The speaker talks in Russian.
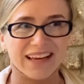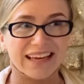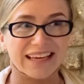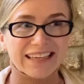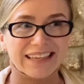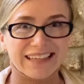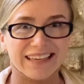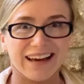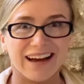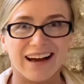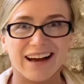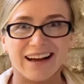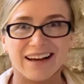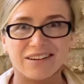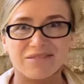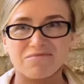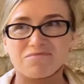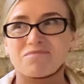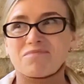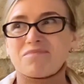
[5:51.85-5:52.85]
Я
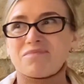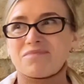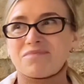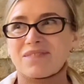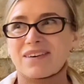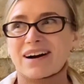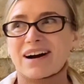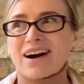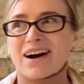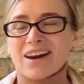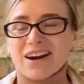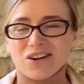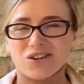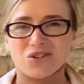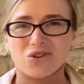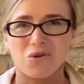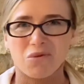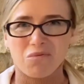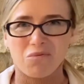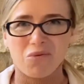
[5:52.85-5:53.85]

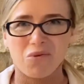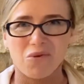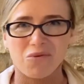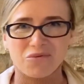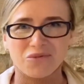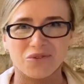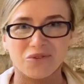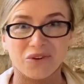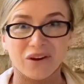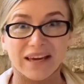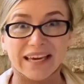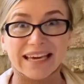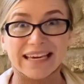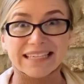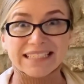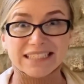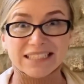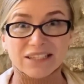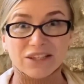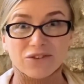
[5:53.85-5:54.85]
хорошо помню
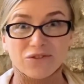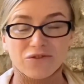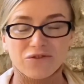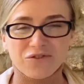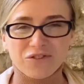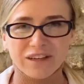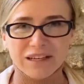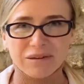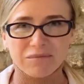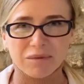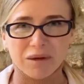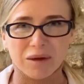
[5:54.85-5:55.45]
эти фильмы.